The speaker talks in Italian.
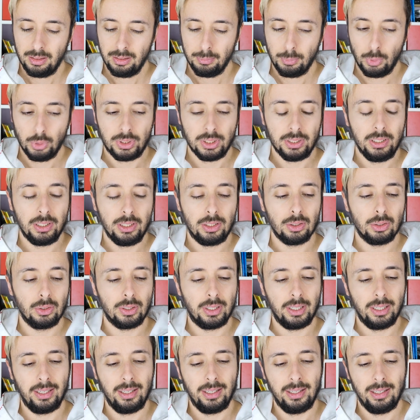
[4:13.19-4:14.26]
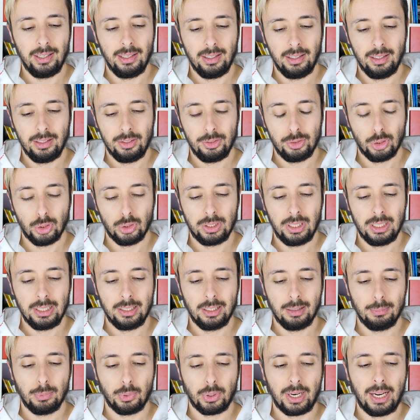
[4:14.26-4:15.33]
Molti dicono che il giorno degli
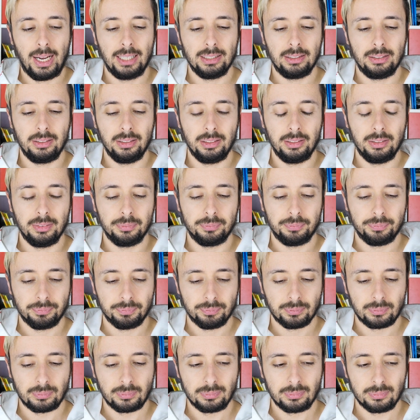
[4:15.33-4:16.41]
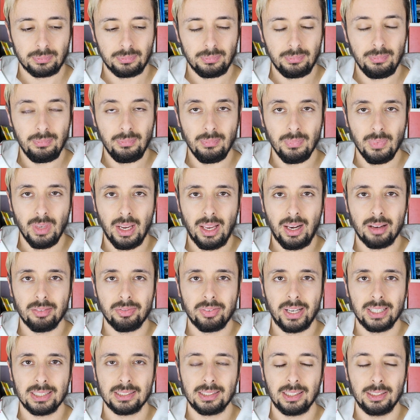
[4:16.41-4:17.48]
innamorati è la
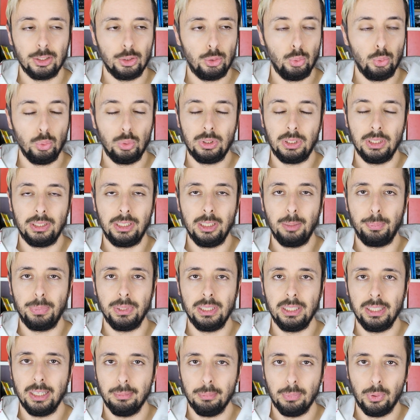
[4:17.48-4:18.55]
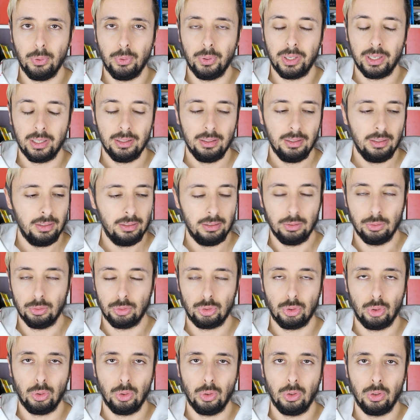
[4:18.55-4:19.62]
festa di tutti i tipi di amore, non
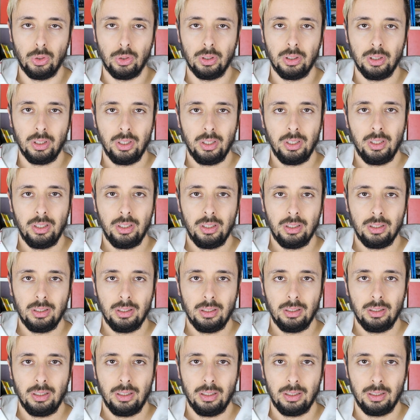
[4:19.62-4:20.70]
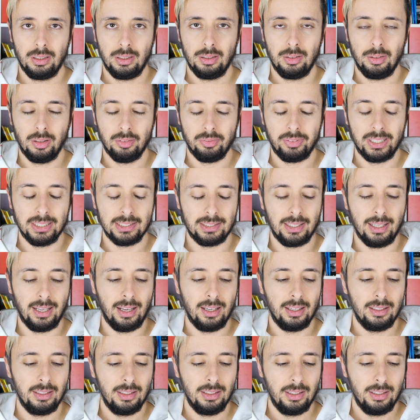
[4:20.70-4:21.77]
solo una
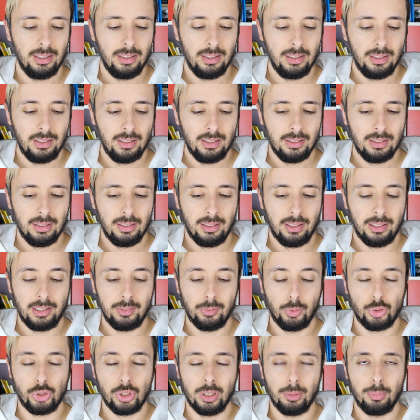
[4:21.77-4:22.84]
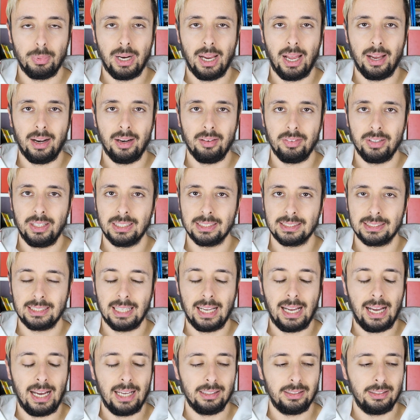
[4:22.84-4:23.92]
festa che devono celebrare i
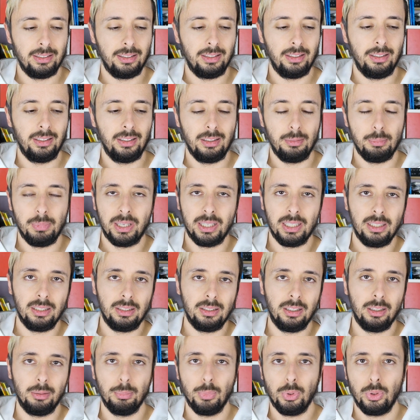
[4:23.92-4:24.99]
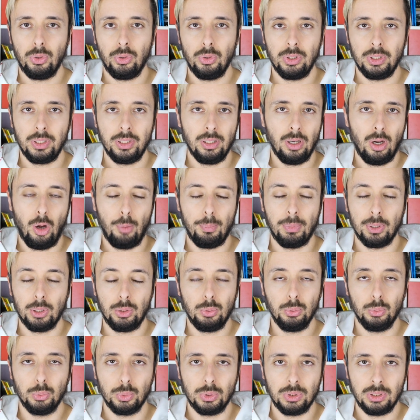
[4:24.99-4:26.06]
fidanzati, i mariti e le mogli, no, ma
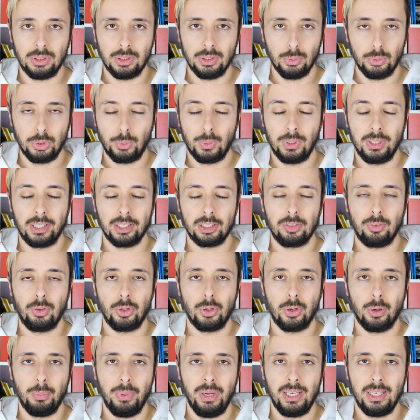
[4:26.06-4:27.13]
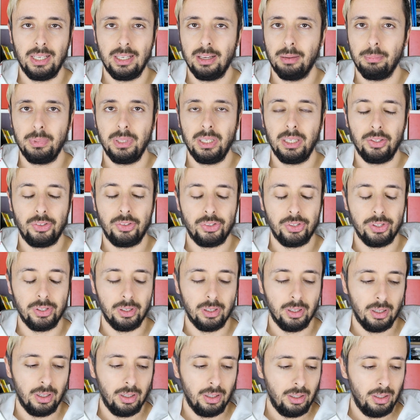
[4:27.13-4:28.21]
tutti, tutti quelli che si vogliono bene, gli amici,